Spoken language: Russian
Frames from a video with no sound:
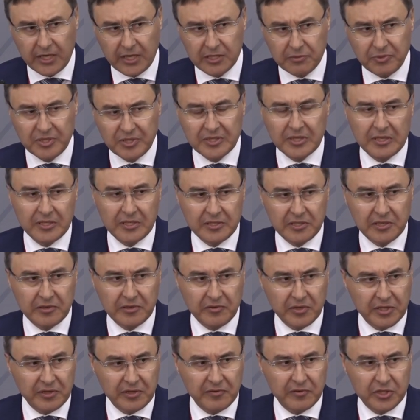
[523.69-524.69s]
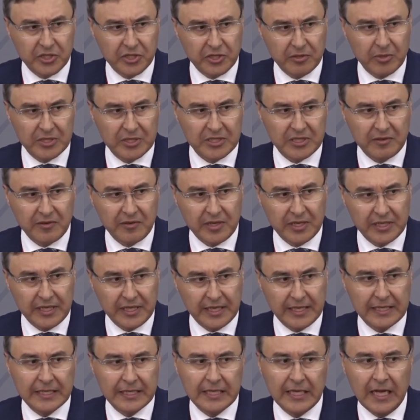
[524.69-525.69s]
специализированное высшее
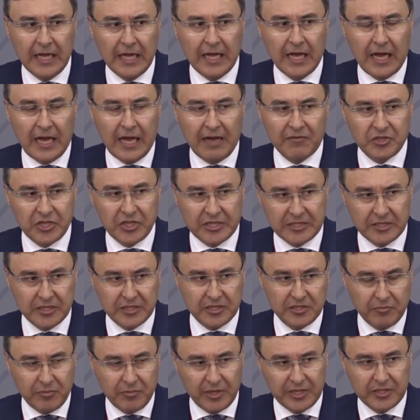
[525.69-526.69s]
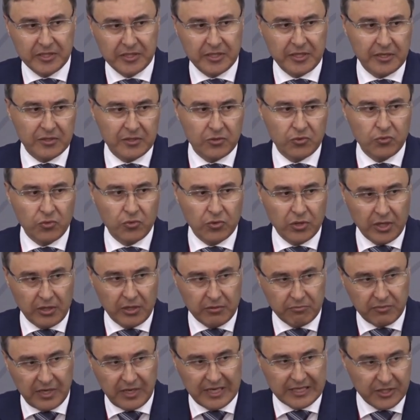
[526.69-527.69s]
образование, а в частности
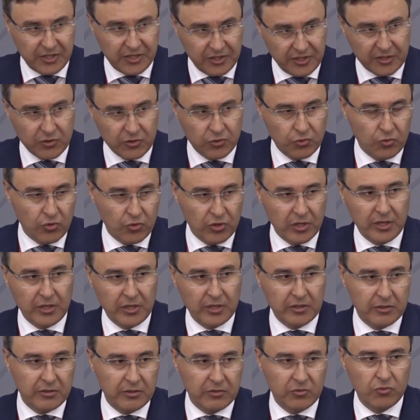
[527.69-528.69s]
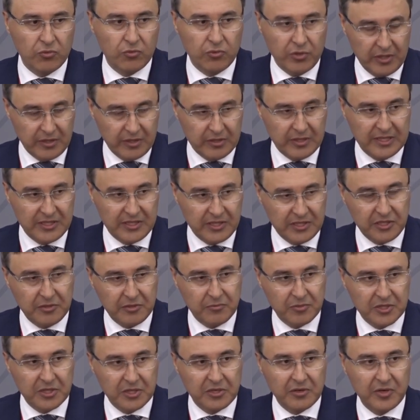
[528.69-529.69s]
магистратура, ординатура, ну это для
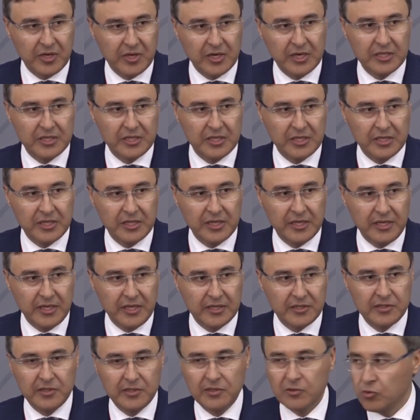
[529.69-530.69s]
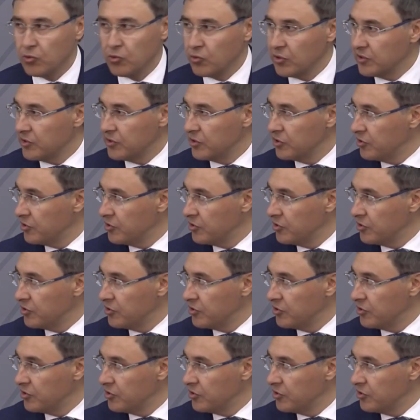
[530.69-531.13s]
системы здравоохранения и ассистентура